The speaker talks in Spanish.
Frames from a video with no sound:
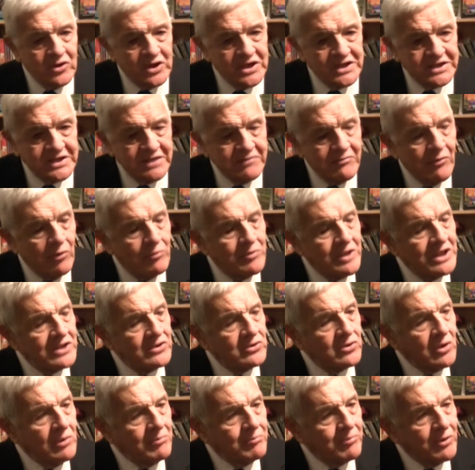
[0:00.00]
en ese
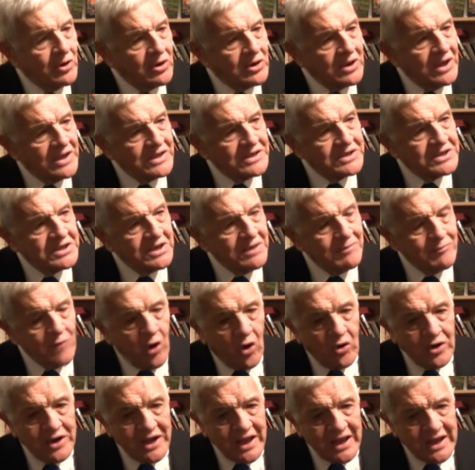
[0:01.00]
momento por Jim
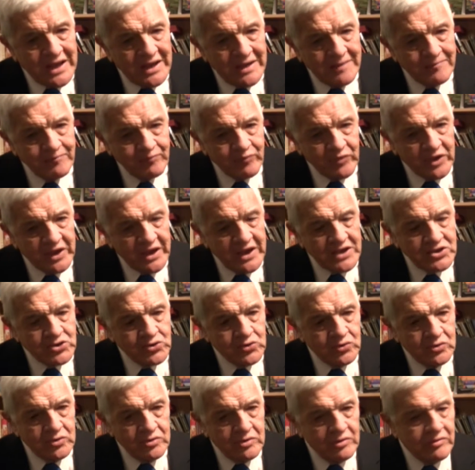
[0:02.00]
O'Neill, que es
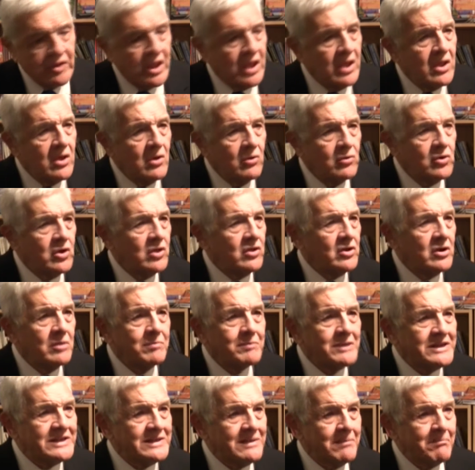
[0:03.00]
un, uno de los
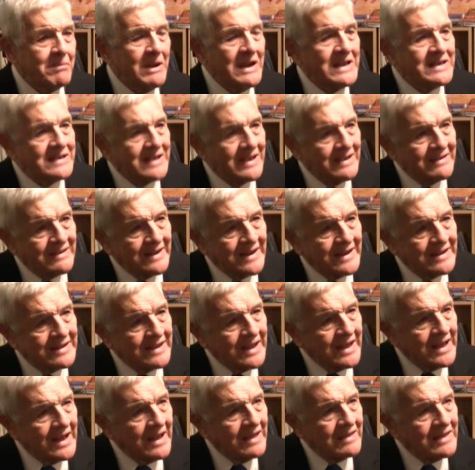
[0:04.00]
principales
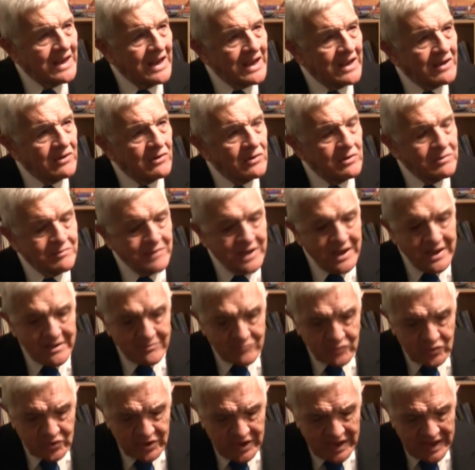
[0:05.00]
estrategas de la economía
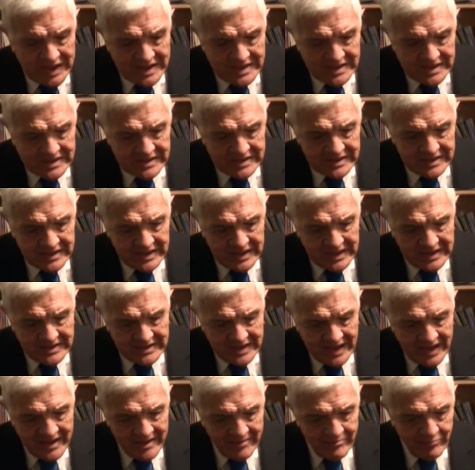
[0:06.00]
mundial de
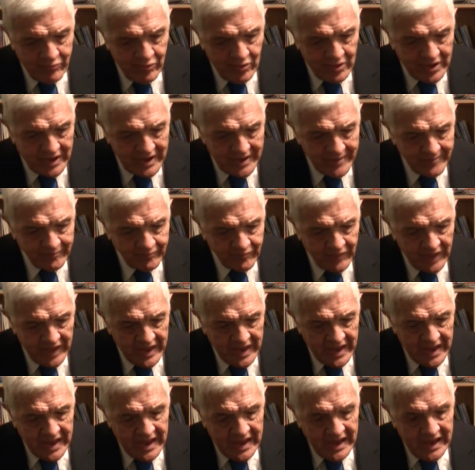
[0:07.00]
esta época.
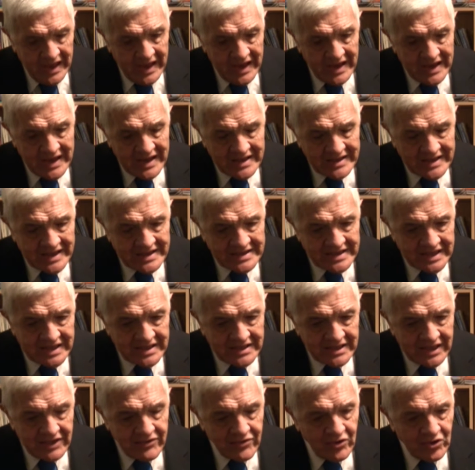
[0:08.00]
En este
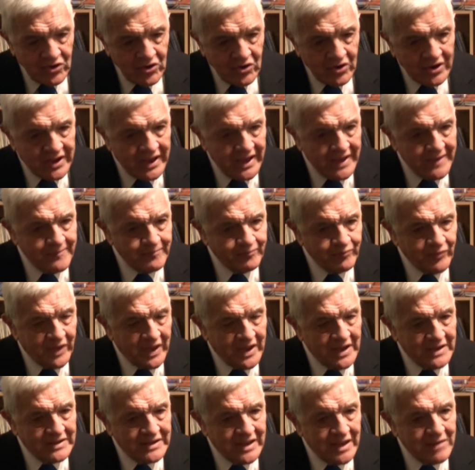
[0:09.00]
sentido, lo que
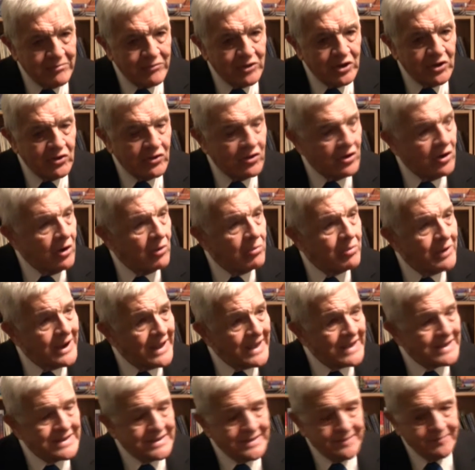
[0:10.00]
el término de los
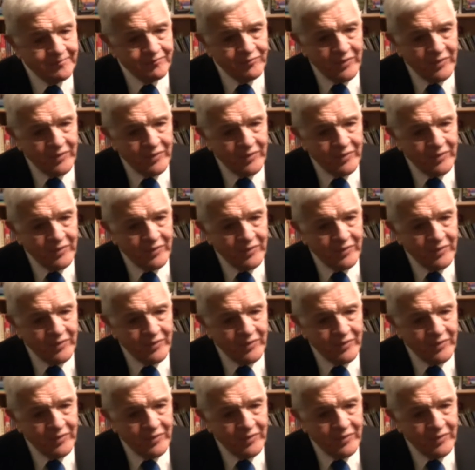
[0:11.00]
BRICS